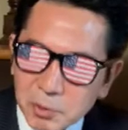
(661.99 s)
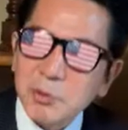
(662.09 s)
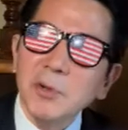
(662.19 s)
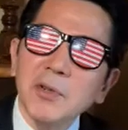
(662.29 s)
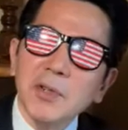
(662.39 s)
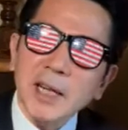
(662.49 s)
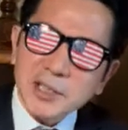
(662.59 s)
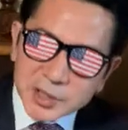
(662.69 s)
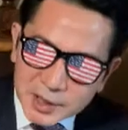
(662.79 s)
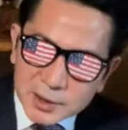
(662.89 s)
男ら
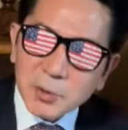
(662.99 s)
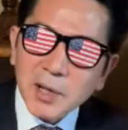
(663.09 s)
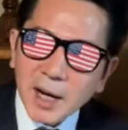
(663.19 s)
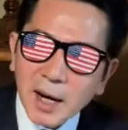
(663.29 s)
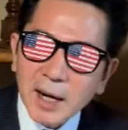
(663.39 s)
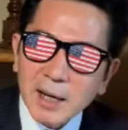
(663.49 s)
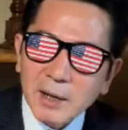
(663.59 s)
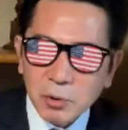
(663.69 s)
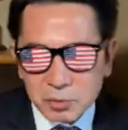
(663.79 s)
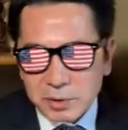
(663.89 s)
しさとか
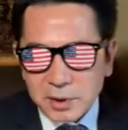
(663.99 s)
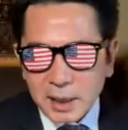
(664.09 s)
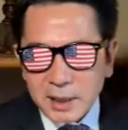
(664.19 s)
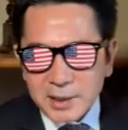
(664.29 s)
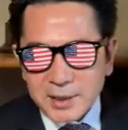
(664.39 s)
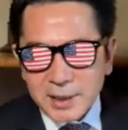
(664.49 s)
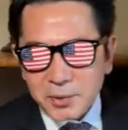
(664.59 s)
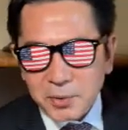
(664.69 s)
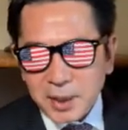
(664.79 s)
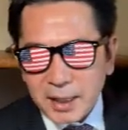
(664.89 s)
女らしさ
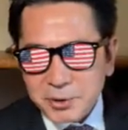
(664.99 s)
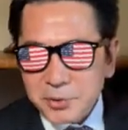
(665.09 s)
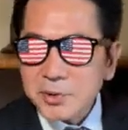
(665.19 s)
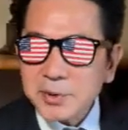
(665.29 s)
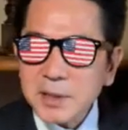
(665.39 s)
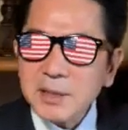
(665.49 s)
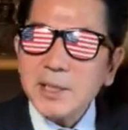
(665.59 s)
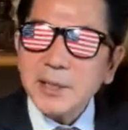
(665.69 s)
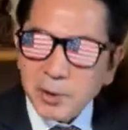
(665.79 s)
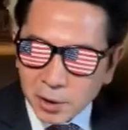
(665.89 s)
とか言ってる
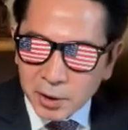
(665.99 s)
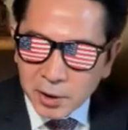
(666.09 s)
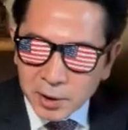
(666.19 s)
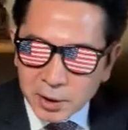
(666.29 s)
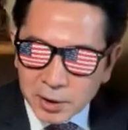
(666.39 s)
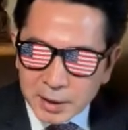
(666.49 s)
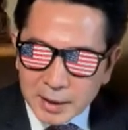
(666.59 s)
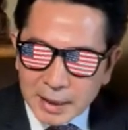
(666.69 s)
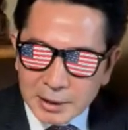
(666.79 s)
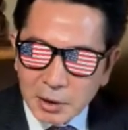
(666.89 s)
けど、
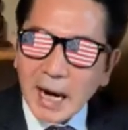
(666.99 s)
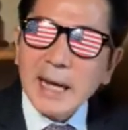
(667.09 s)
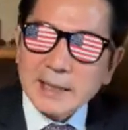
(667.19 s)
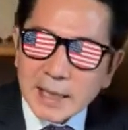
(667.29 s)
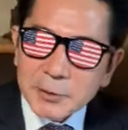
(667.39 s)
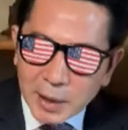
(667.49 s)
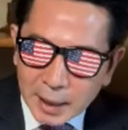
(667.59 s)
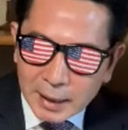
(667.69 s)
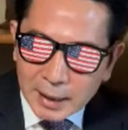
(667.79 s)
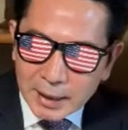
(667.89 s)
あのあたい
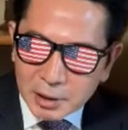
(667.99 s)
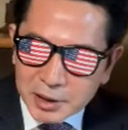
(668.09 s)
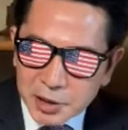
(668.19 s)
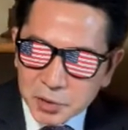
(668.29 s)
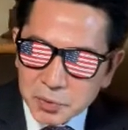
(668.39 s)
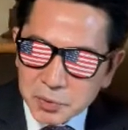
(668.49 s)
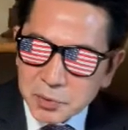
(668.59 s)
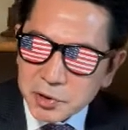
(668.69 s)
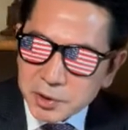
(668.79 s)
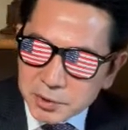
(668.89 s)
は人
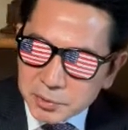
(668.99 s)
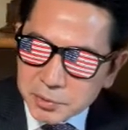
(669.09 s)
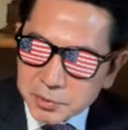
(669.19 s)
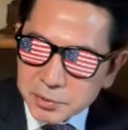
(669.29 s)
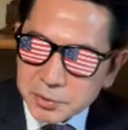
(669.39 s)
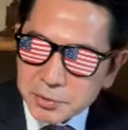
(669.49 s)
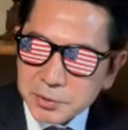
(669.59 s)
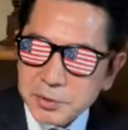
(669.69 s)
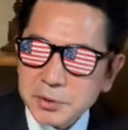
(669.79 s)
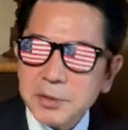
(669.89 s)
としてという
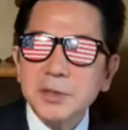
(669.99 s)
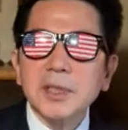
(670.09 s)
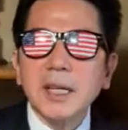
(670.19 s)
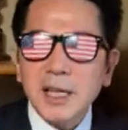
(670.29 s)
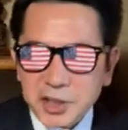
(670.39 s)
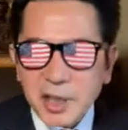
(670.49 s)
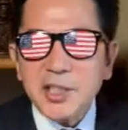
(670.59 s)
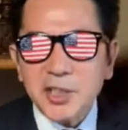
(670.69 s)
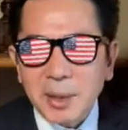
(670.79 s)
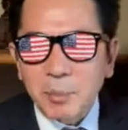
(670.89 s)
価値
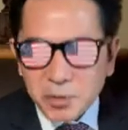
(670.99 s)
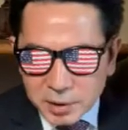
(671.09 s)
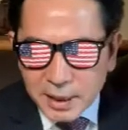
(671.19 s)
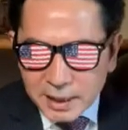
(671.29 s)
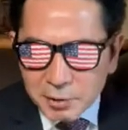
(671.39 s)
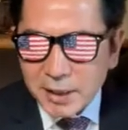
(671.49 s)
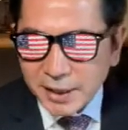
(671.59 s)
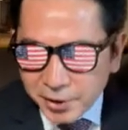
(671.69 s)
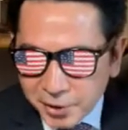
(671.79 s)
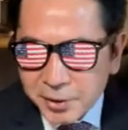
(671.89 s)
観しか持ってないわ
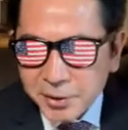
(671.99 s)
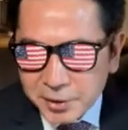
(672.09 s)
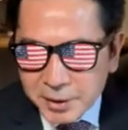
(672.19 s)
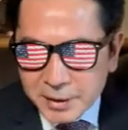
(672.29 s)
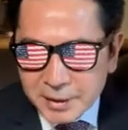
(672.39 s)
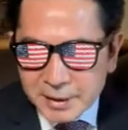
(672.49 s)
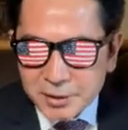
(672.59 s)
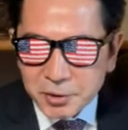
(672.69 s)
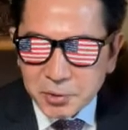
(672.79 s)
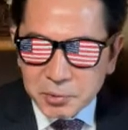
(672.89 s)
けよ。
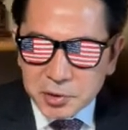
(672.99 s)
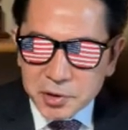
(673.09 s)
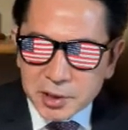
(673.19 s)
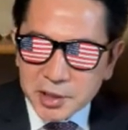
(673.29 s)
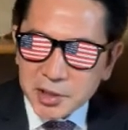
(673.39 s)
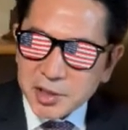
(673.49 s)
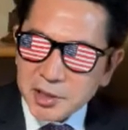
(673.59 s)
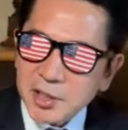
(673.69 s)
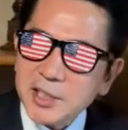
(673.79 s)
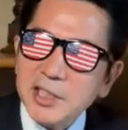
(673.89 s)
どっちが進化
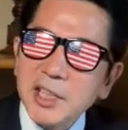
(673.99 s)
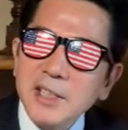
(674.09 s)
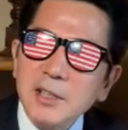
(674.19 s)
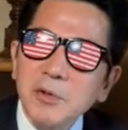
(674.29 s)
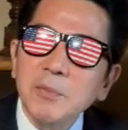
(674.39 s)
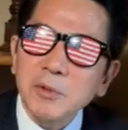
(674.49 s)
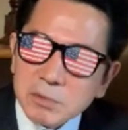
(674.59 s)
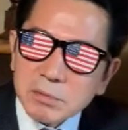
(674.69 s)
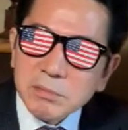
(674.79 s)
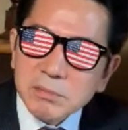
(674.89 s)
した人間だと思う？っ